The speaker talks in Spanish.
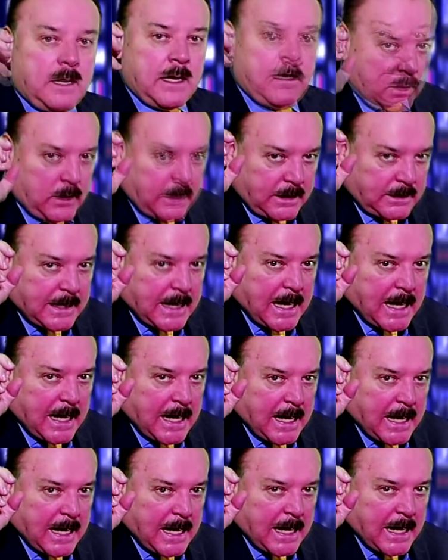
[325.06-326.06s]
La
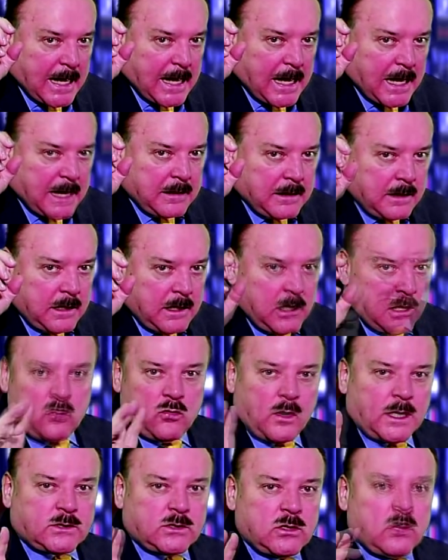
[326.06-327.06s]
política
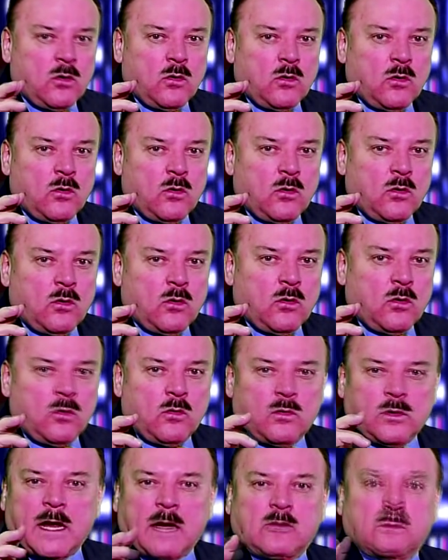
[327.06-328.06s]
no es
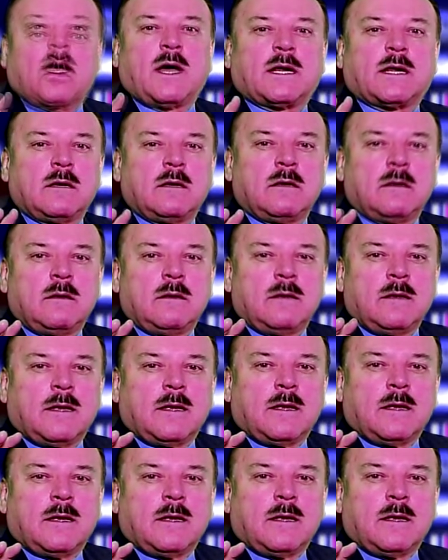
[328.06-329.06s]
un actuar
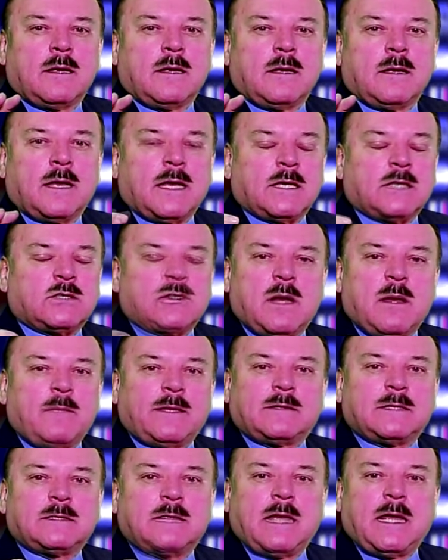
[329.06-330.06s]
que
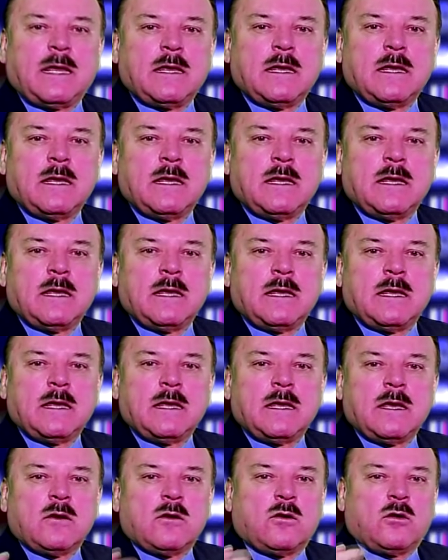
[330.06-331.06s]
solamente se dé
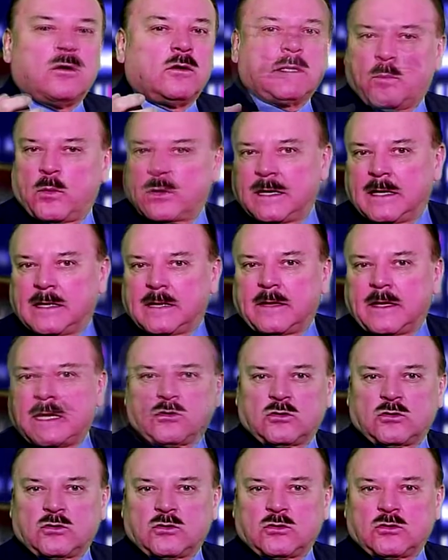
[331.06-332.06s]
con
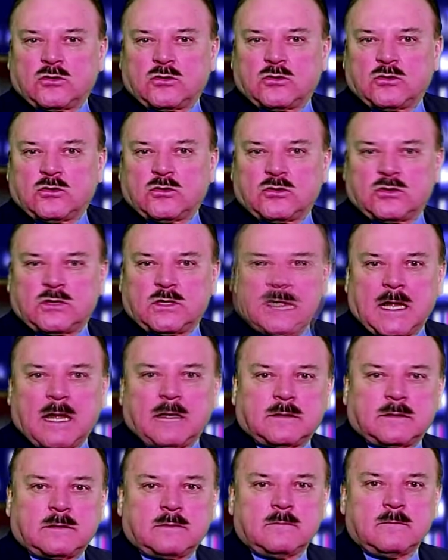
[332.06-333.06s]
temporalidad de las
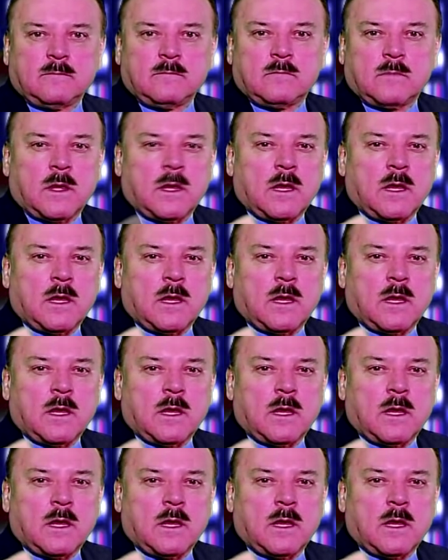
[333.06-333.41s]
sociedades.